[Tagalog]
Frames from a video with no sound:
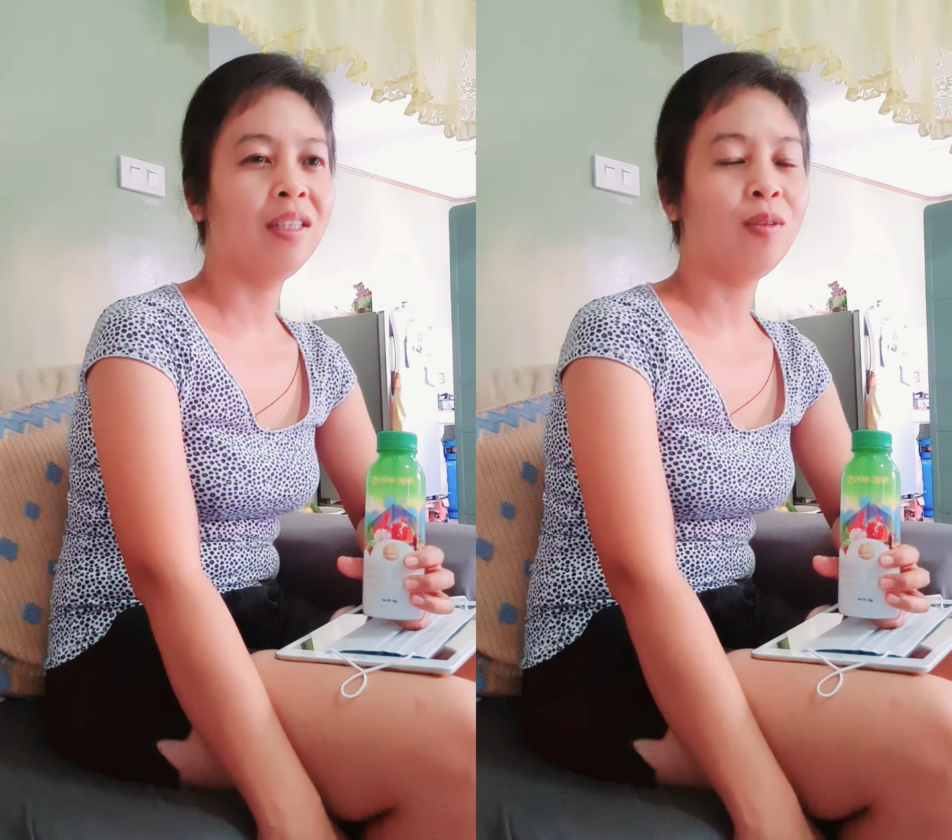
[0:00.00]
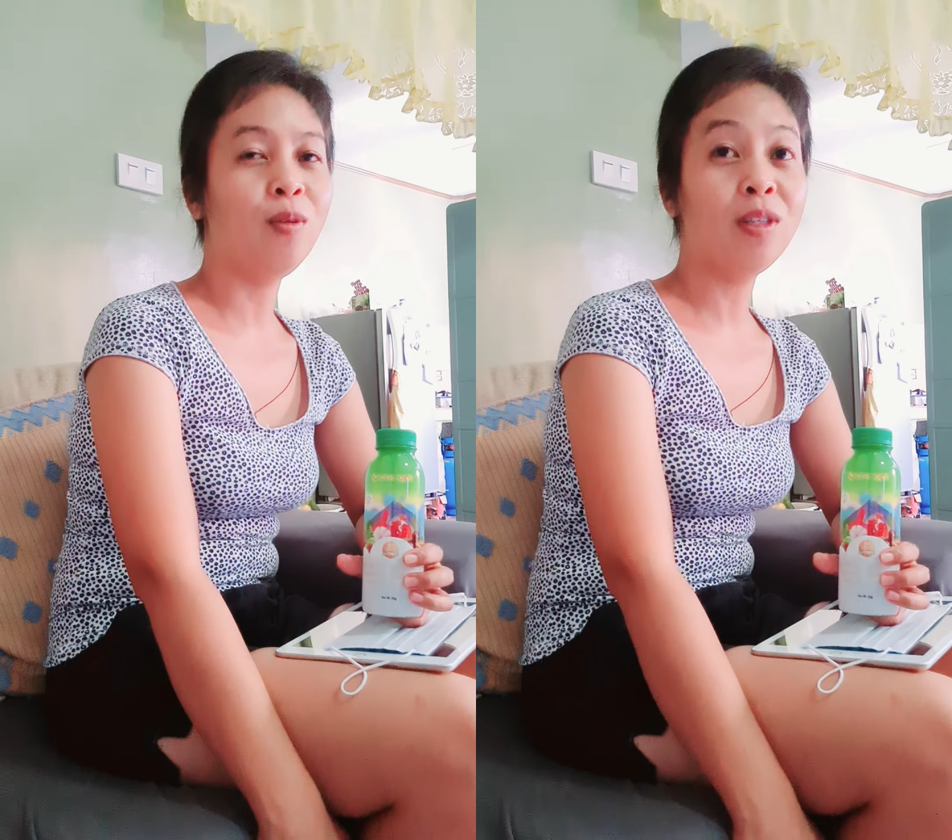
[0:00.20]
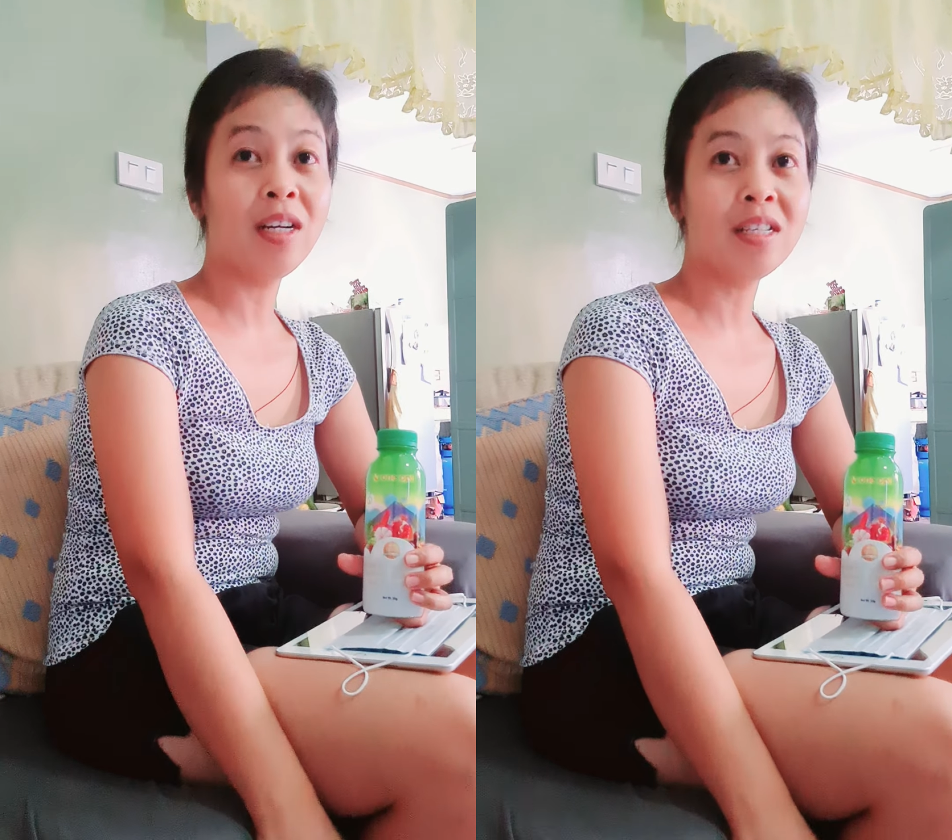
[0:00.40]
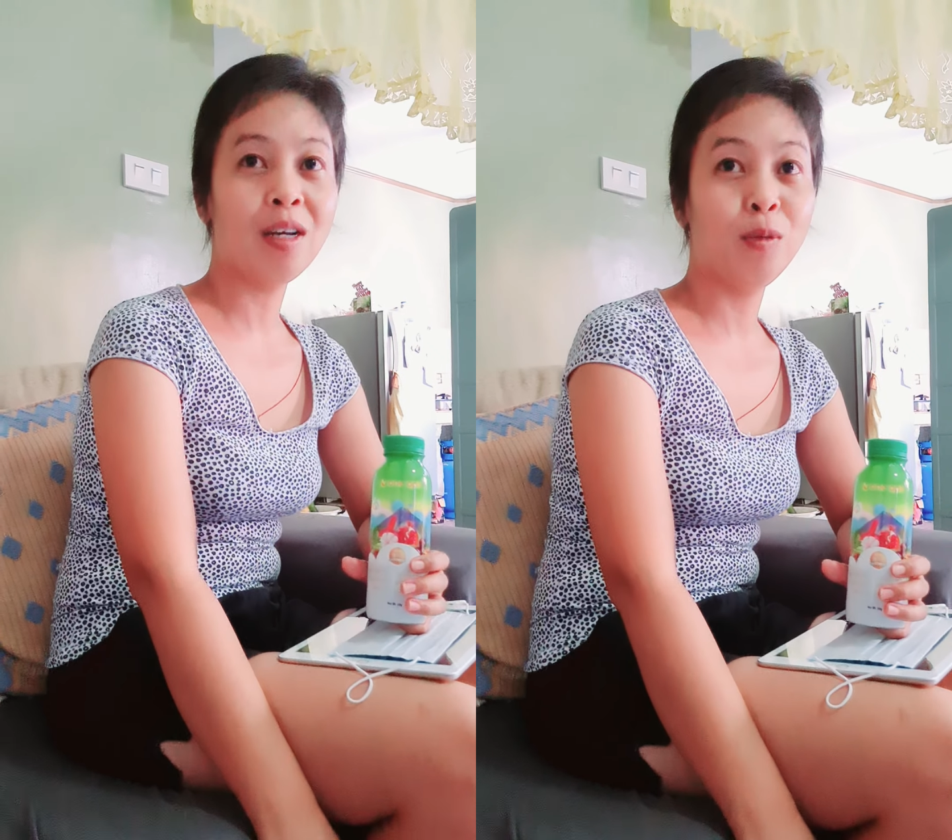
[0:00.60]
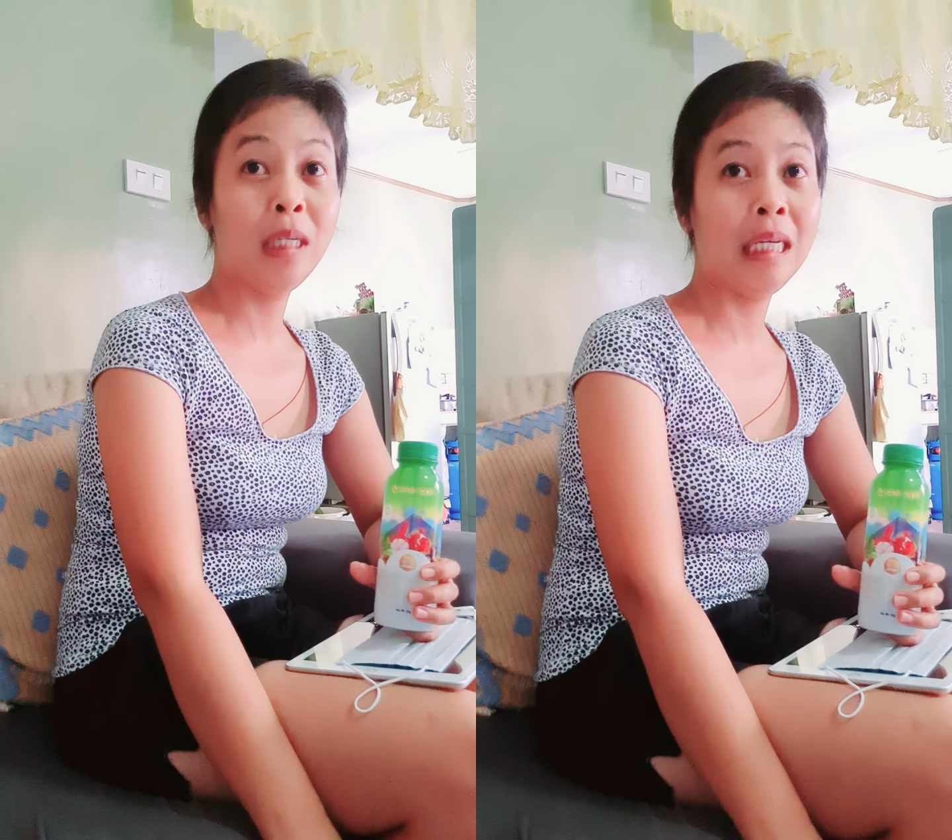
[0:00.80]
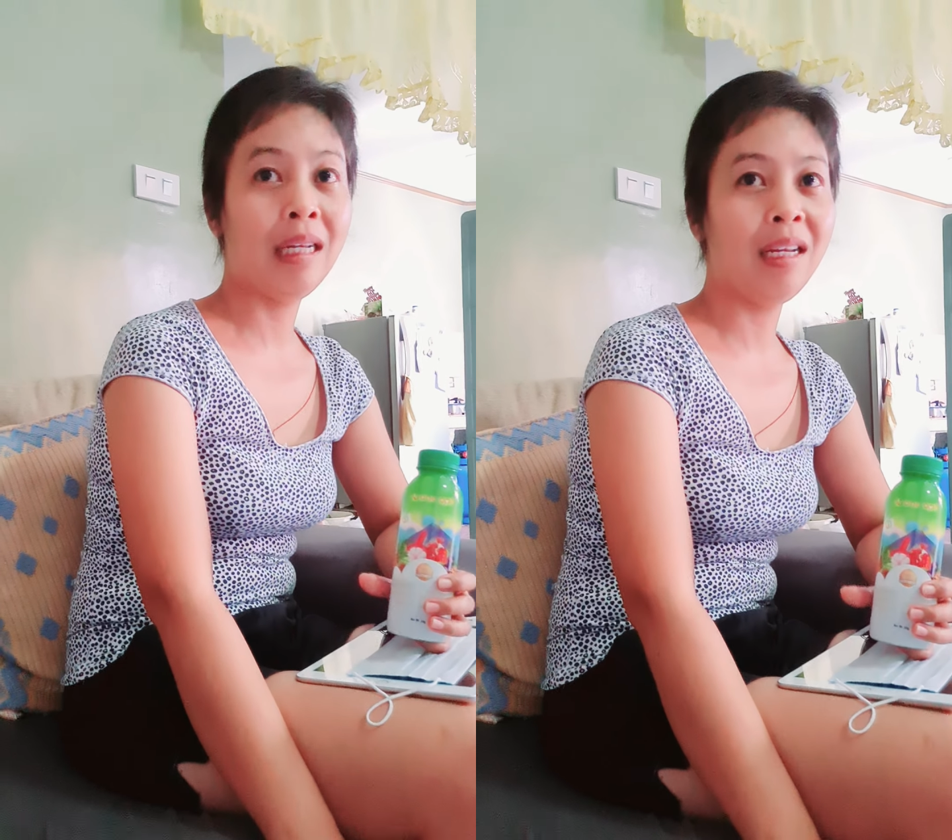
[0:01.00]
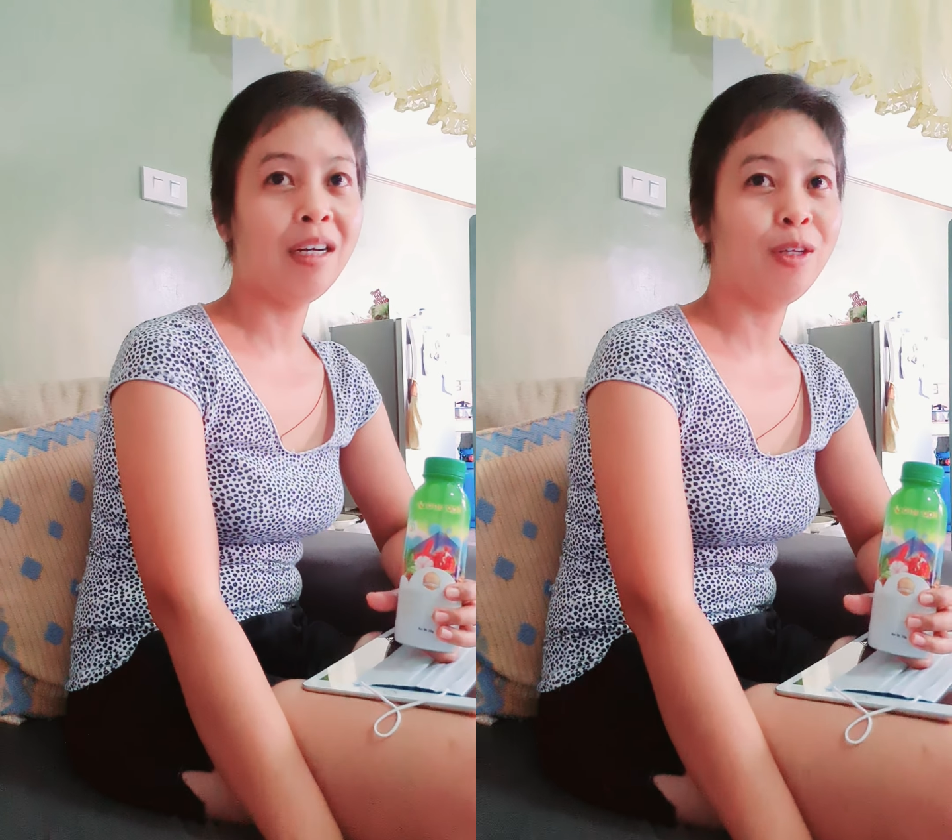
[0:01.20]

ultrasound clear